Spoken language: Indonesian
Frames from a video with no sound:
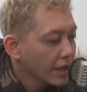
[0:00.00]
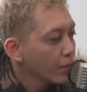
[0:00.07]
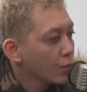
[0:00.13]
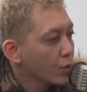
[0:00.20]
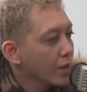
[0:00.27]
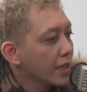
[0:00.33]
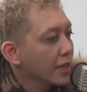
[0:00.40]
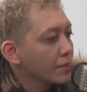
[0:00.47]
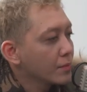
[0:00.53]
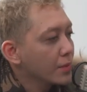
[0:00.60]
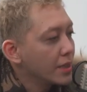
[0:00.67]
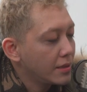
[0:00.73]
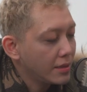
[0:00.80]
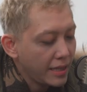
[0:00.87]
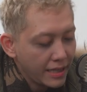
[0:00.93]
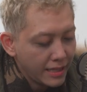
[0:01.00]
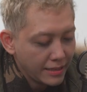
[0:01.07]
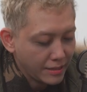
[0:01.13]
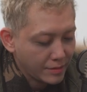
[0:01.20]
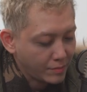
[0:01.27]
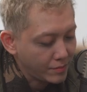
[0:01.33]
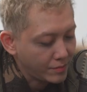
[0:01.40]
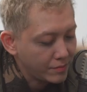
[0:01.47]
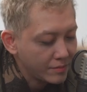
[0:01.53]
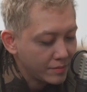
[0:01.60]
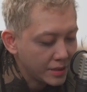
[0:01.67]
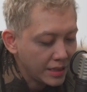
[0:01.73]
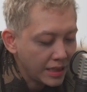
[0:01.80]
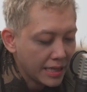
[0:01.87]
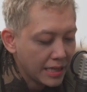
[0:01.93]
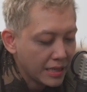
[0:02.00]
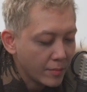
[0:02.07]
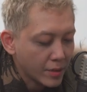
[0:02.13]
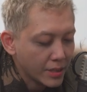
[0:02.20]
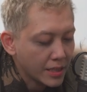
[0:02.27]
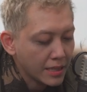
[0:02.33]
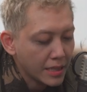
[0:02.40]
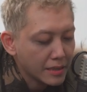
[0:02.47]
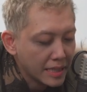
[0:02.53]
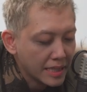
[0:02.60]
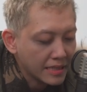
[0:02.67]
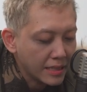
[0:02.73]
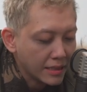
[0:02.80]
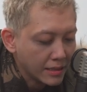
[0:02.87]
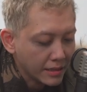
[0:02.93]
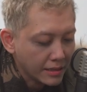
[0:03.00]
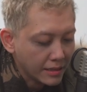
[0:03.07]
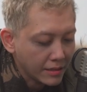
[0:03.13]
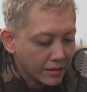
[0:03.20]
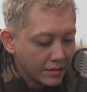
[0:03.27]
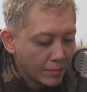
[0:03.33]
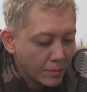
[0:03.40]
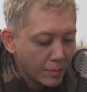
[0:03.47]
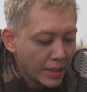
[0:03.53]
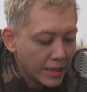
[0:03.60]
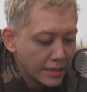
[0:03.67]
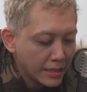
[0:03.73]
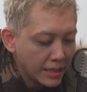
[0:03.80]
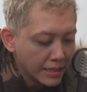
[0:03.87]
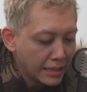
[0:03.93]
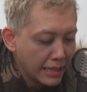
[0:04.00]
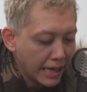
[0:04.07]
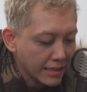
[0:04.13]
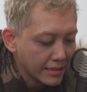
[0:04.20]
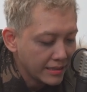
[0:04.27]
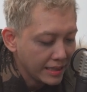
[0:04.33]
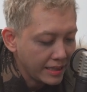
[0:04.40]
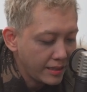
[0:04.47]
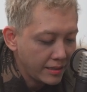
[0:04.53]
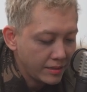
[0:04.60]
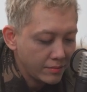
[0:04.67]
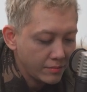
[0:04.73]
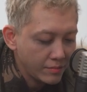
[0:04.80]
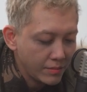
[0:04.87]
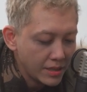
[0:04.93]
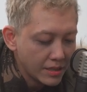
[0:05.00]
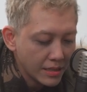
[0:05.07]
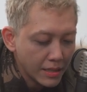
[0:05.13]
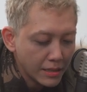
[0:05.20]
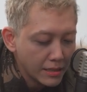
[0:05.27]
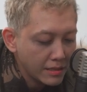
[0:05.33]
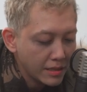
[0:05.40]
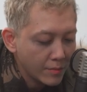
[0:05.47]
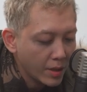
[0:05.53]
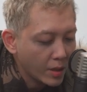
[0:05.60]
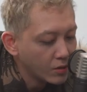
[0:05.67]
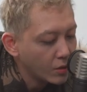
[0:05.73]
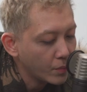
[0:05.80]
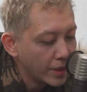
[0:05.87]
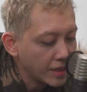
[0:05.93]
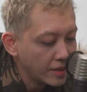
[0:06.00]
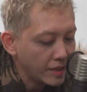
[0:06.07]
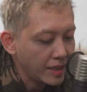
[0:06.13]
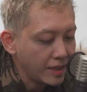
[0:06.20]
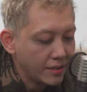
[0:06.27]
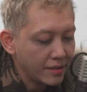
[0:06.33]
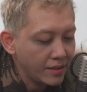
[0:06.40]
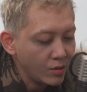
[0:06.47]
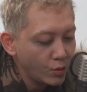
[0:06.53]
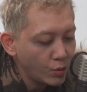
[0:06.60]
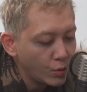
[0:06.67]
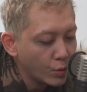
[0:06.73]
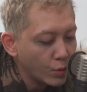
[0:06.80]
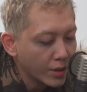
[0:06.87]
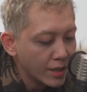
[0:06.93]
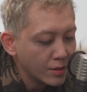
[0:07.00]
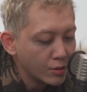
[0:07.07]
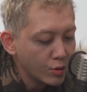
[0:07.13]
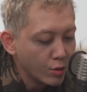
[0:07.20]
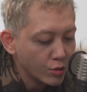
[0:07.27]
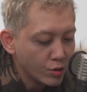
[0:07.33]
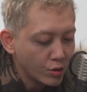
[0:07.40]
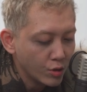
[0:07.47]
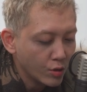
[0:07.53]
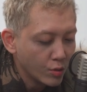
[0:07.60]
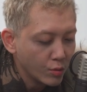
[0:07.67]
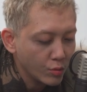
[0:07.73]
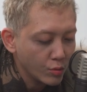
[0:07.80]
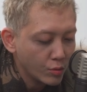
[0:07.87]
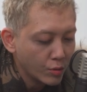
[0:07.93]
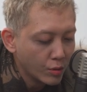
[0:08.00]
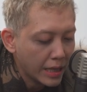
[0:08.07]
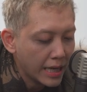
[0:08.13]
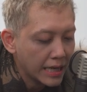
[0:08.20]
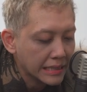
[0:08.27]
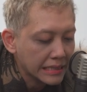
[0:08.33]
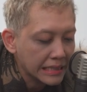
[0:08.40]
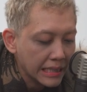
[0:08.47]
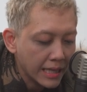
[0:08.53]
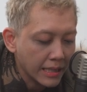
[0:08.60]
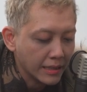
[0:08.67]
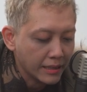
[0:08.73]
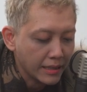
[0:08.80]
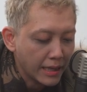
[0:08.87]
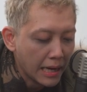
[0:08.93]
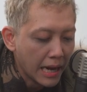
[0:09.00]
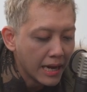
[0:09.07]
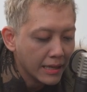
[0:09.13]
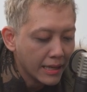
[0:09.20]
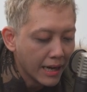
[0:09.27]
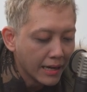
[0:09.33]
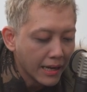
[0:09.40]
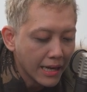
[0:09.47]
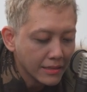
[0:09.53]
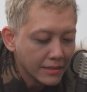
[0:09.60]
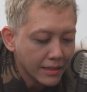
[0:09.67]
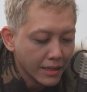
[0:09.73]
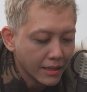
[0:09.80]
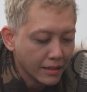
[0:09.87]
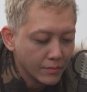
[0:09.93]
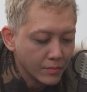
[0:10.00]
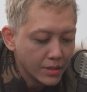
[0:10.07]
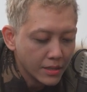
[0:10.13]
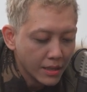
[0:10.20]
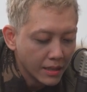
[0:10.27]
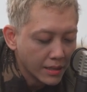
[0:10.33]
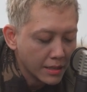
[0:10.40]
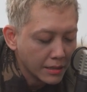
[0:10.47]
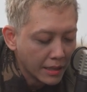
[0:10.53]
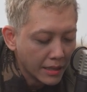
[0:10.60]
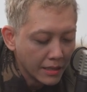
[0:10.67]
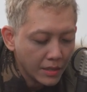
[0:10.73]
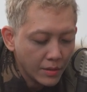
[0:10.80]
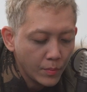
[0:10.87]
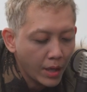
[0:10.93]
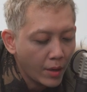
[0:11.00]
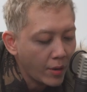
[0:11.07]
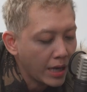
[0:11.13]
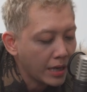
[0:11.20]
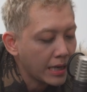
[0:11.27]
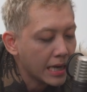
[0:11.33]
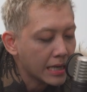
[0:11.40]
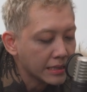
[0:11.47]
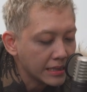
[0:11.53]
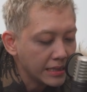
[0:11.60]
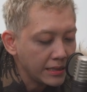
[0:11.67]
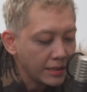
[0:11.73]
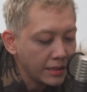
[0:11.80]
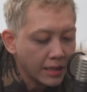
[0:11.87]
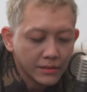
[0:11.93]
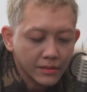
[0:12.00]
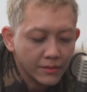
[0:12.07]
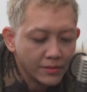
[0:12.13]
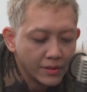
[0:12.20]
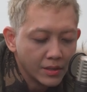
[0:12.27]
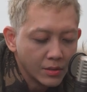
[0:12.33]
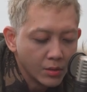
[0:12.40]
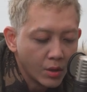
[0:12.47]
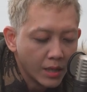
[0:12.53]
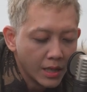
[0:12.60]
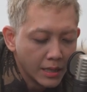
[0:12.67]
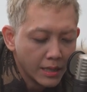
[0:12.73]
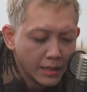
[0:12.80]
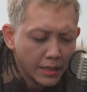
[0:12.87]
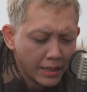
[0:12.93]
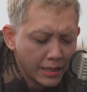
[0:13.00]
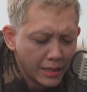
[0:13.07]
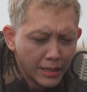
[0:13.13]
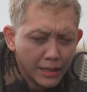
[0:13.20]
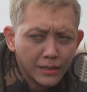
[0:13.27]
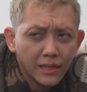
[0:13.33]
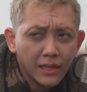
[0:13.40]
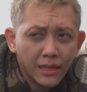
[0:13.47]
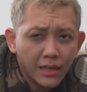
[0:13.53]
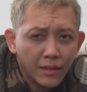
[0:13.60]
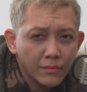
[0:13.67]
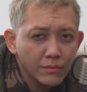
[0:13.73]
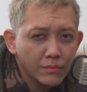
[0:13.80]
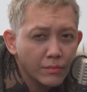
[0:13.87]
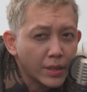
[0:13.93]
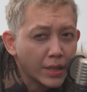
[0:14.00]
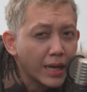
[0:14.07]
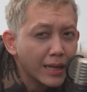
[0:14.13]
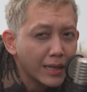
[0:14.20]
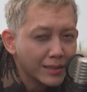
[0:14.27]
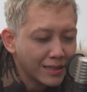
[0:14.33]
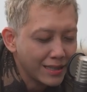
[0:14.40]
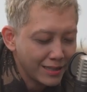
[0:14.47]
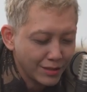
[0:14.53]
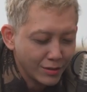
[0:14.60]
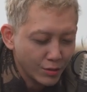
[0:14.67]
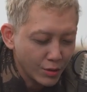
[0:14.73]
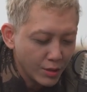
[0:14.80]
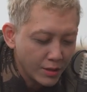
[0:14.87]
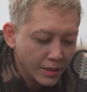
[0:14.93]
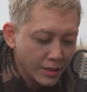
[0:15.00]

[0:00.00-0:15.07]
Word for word: Buat Mas Han, ini hmm. kayaknya pertanyaan teknikal nih. Bener nggak sih misalnya jam otomatis itu kurang cocok untuk harian yang agak kasar misalkan kayak dibawa lari aktivitas olahraga yang agak berat kayak gitu